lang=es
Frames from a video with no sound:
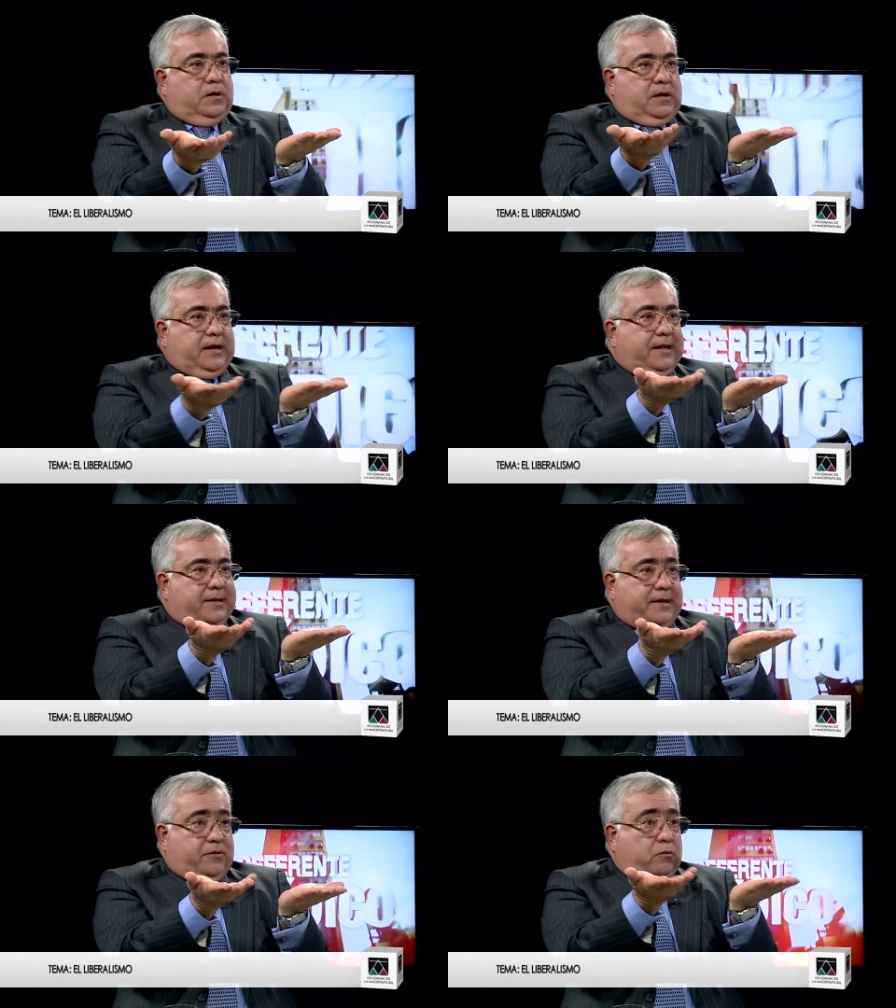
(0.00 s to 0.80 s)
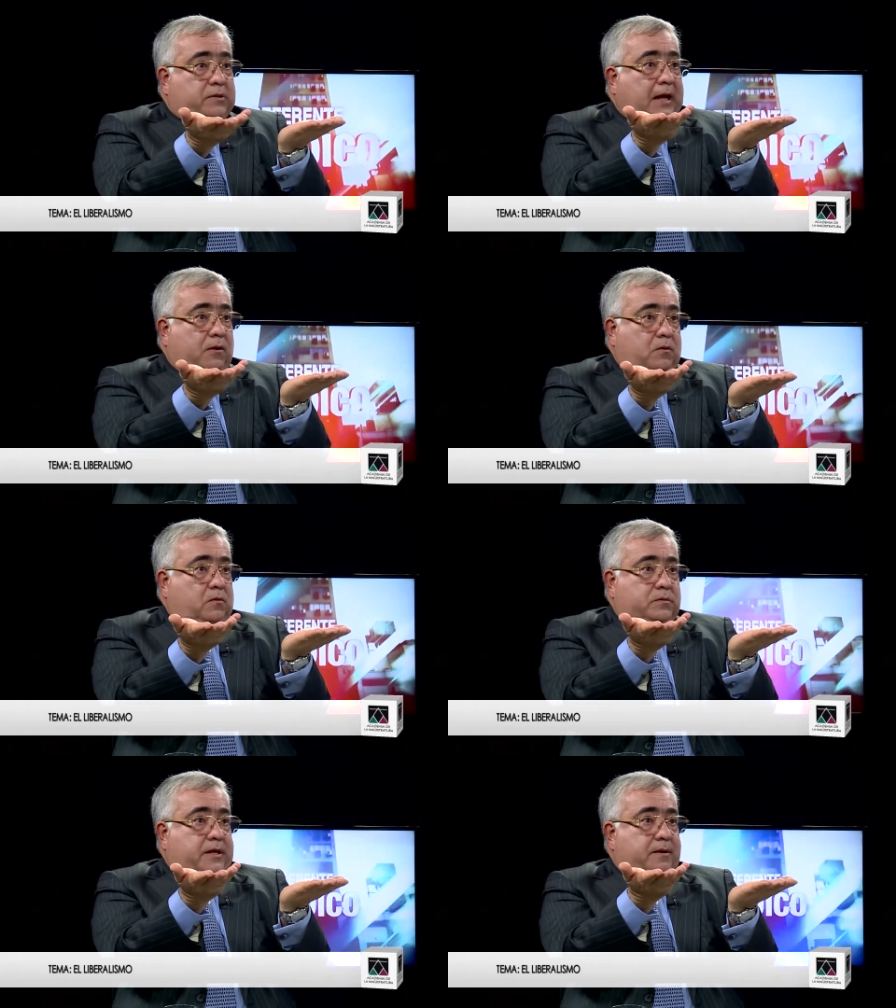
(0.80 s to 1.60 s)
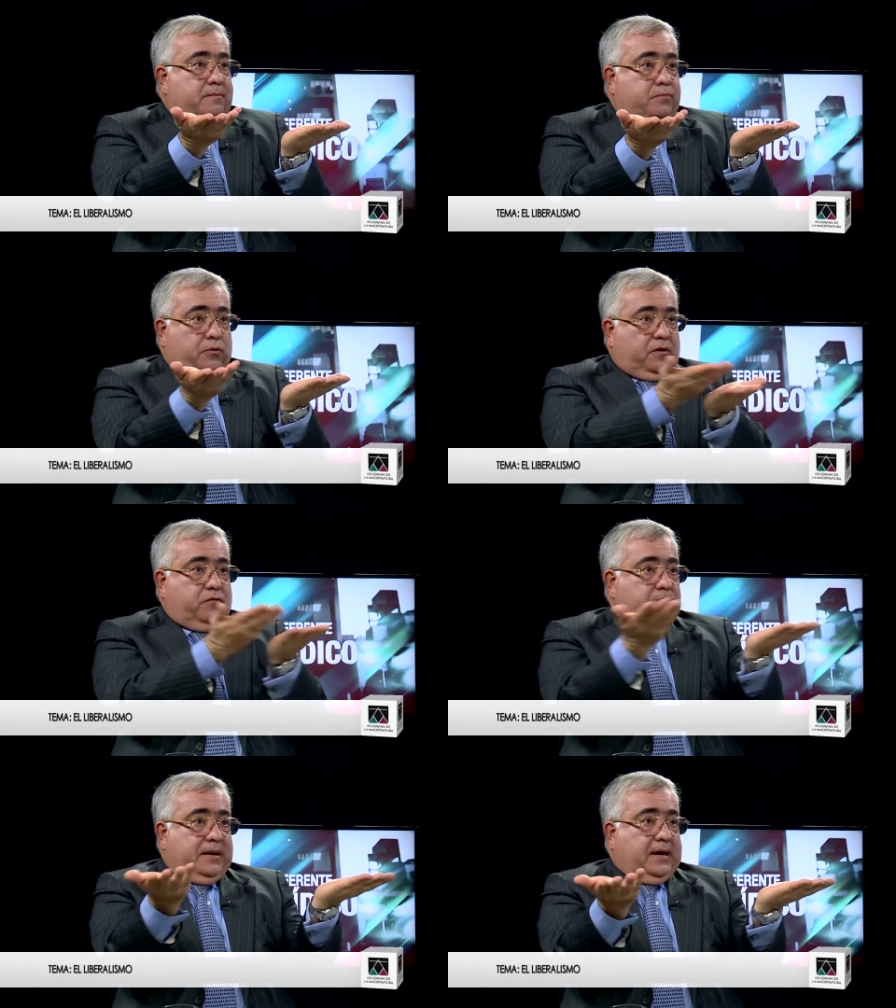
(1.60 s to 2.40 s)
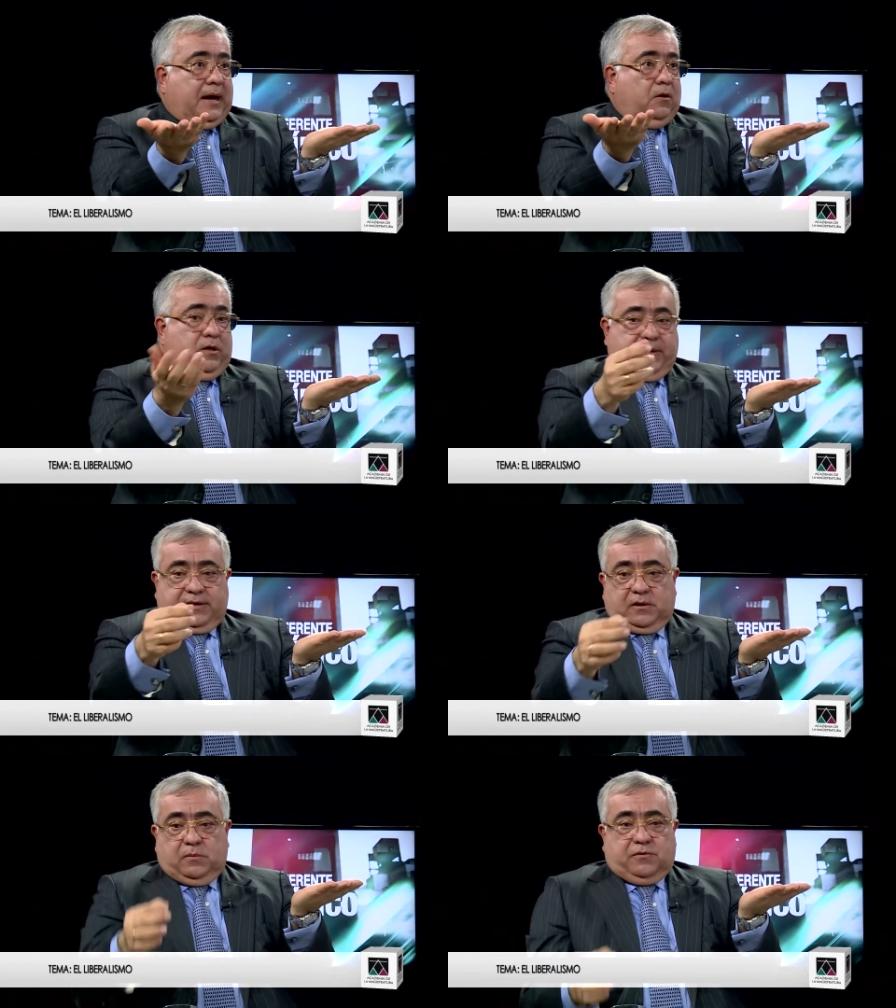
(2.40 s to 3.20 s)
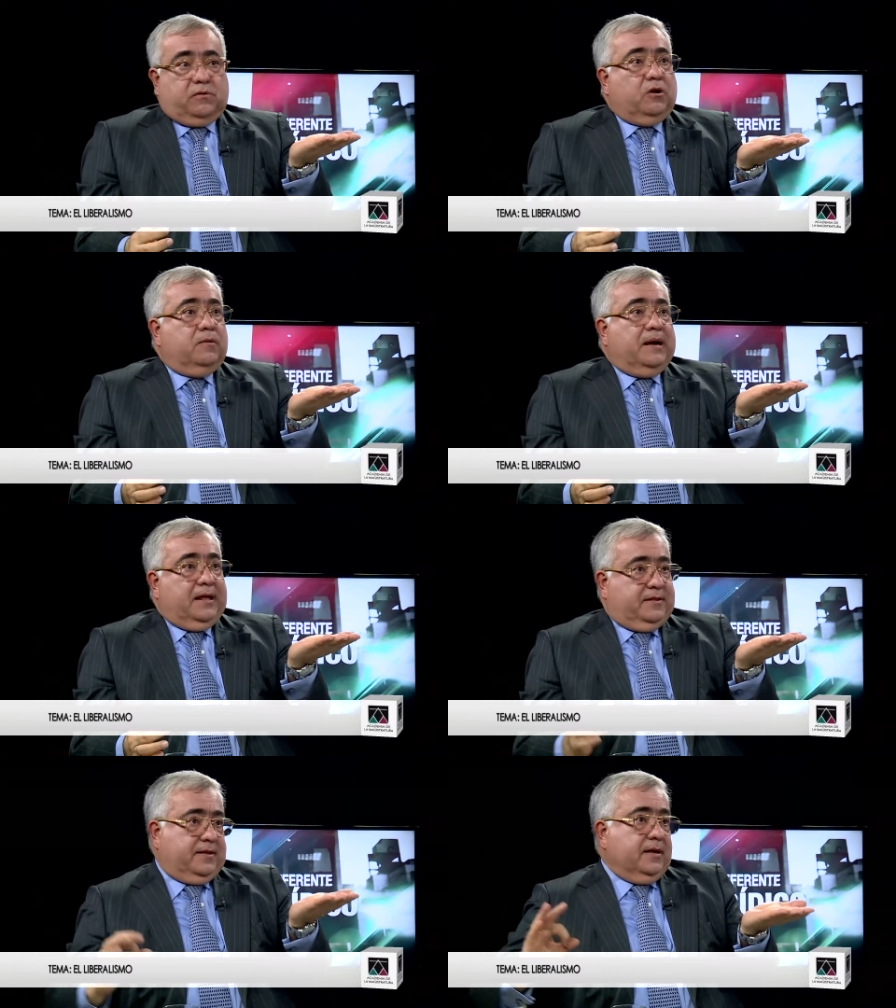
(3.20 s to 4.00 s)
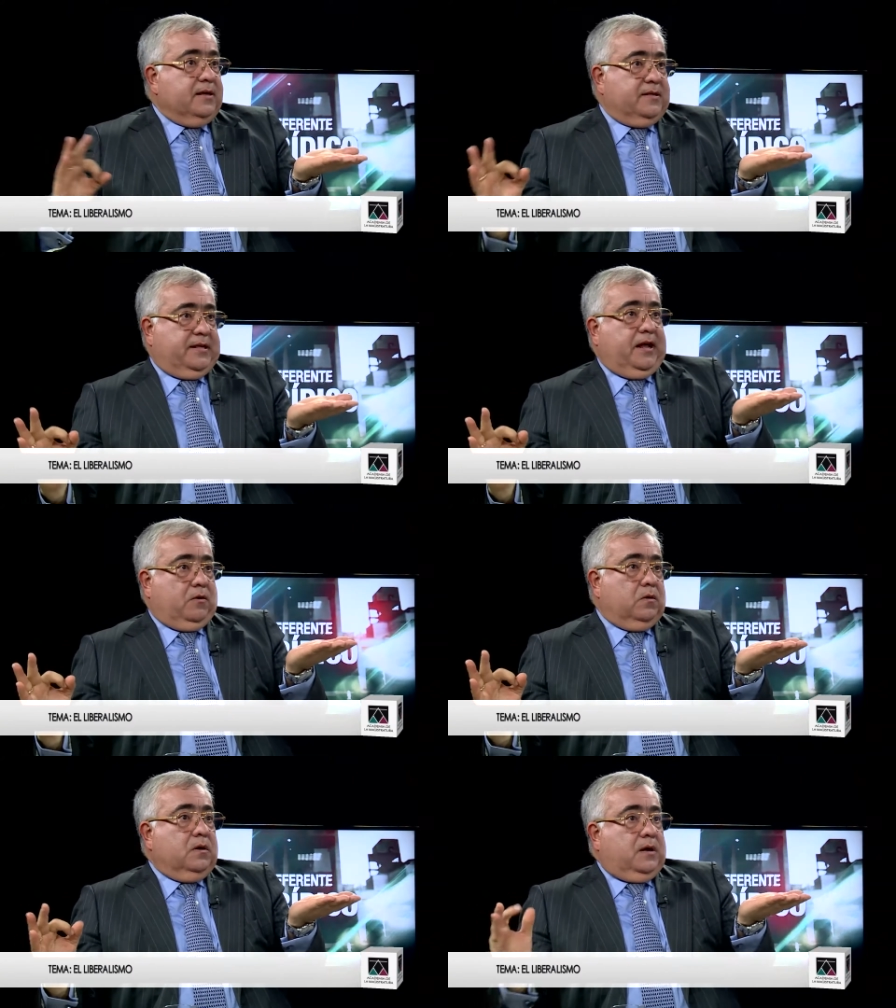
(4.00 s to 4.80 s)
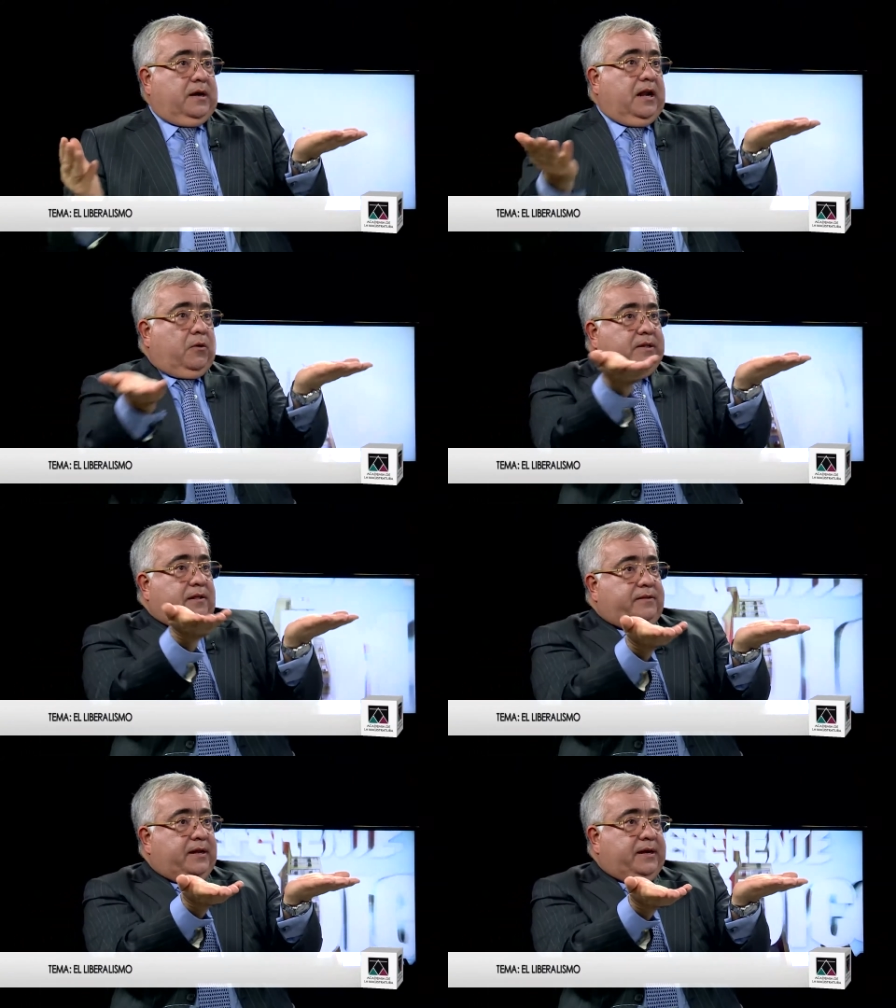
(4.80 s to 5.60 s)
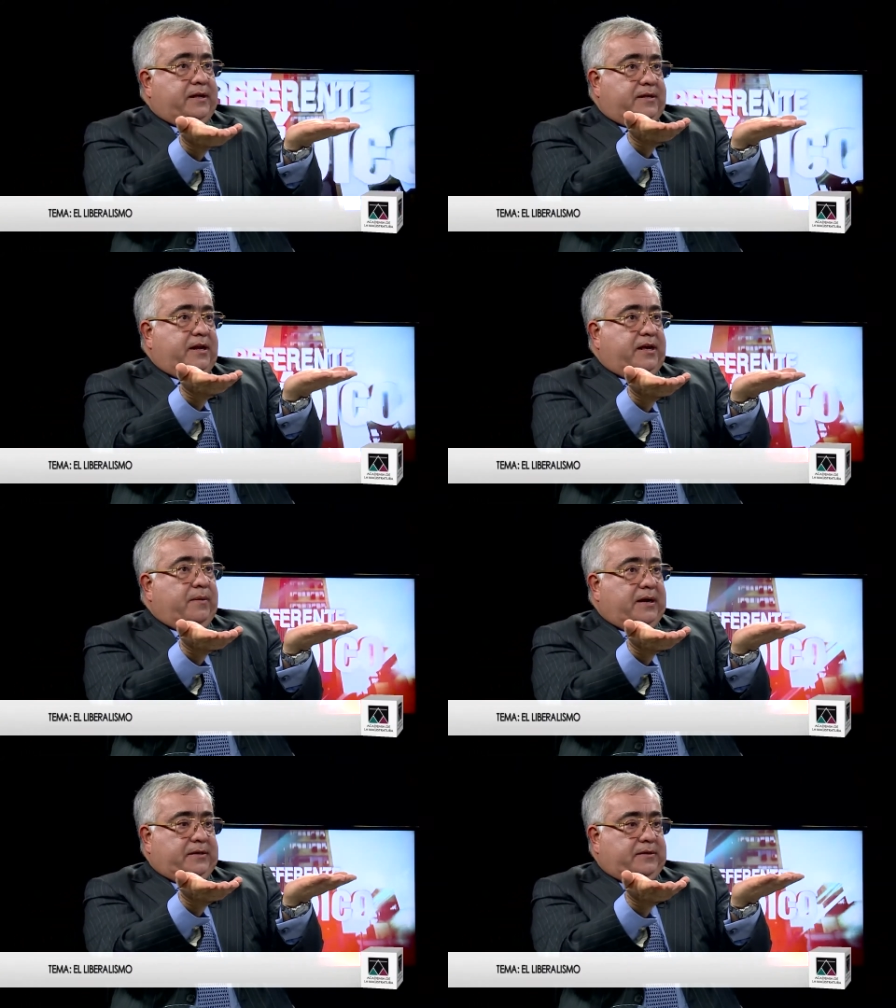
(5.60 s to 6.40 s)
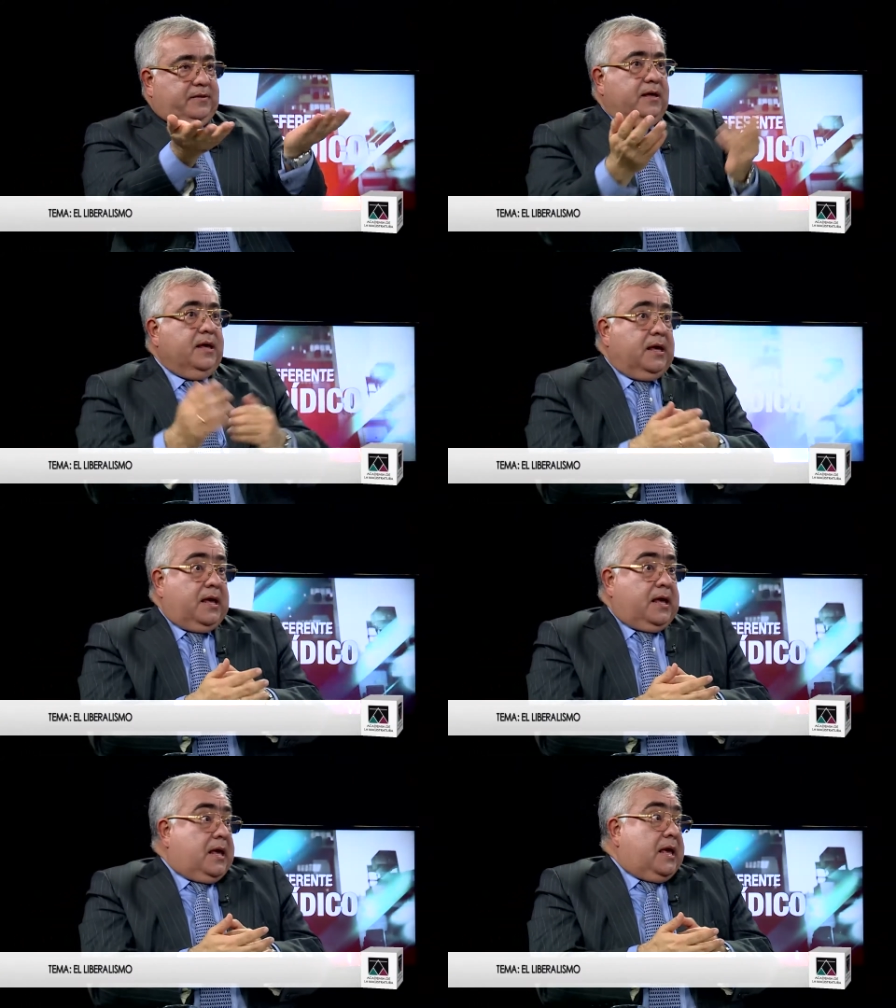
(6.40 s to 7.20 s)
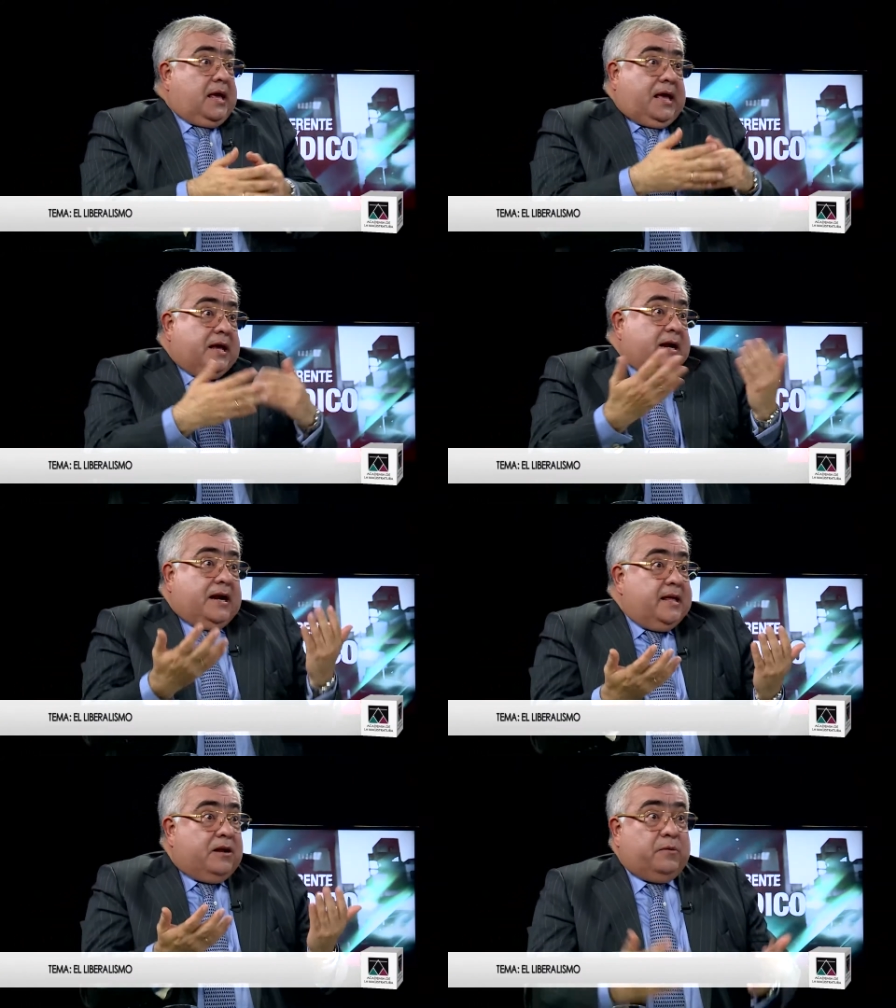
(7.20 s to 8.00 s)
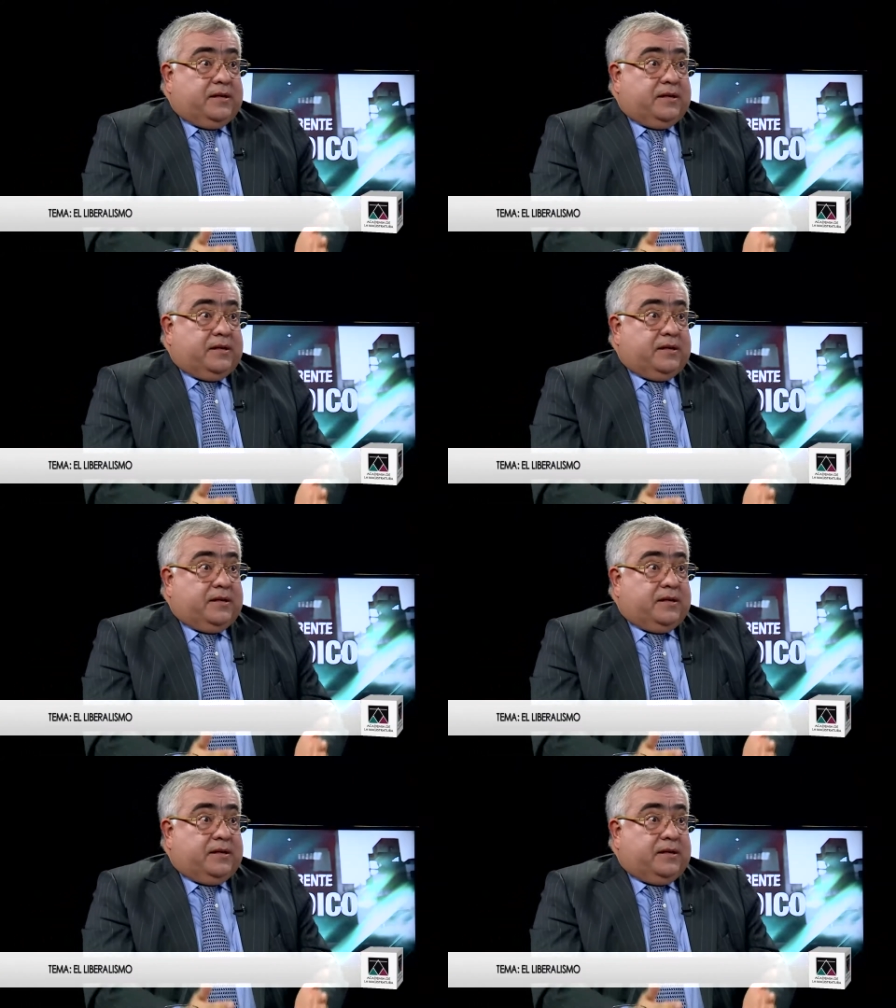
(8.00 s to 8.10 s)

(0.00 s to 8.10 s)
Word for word: que el resultado del proceso de mercado debe ser como resultado del balance, cero, que las cuentas tienen que ser equivalentes. En realidad no es